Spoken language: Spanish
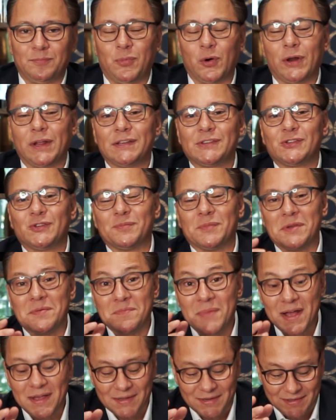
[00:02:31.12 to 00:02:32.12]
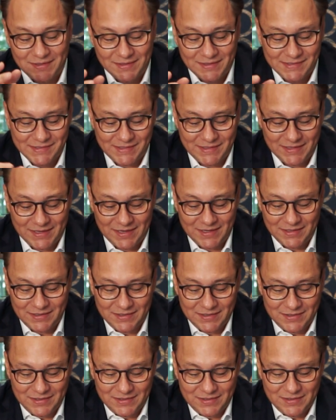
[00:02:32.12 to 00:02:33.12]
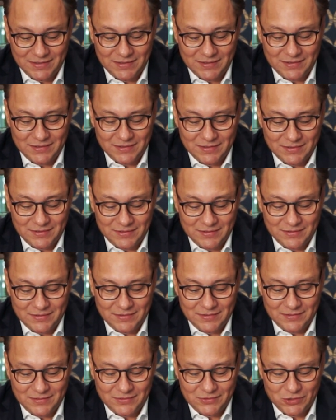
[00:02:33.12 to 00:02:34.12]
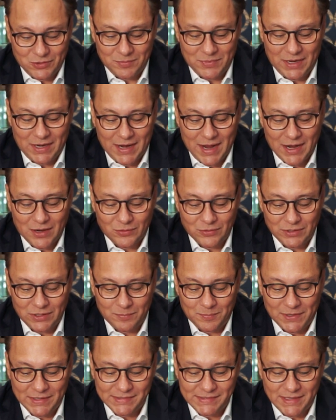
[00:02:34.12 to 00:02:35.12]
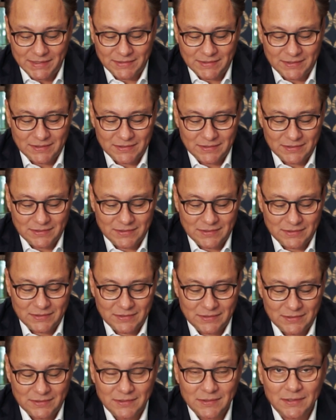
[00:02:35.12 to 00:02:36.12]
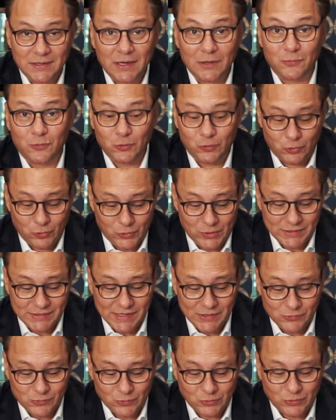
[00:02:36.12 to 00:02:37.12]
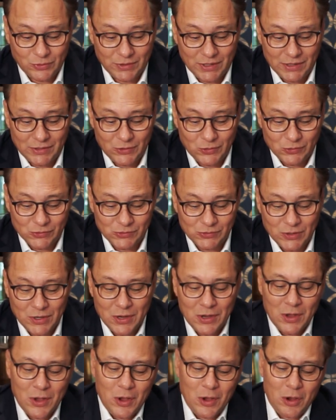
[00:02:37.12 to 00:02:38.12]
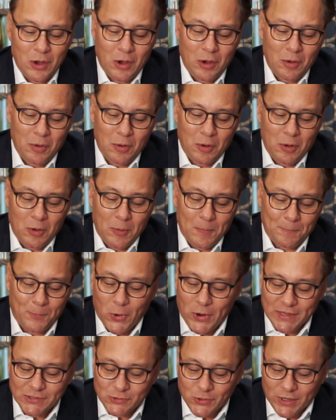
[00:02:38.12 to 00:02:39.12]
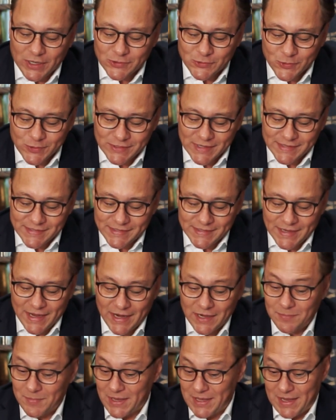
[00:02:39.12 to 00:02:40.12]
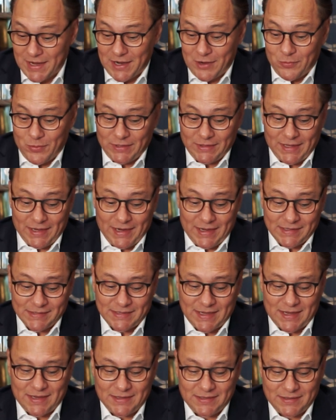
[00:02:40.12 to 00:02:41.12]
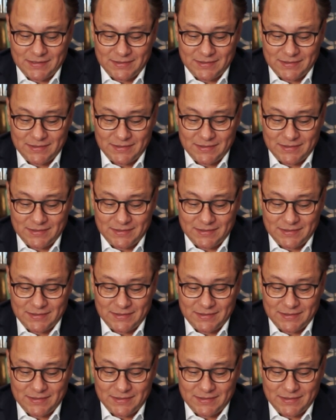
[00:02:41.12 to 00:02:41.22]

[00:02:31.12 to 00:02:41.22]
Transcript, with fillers: por eso mi madre decía, yo me encargo del presente. El futuro es asunto de Dios. Por eso Jesús decía, el mañana no interesa.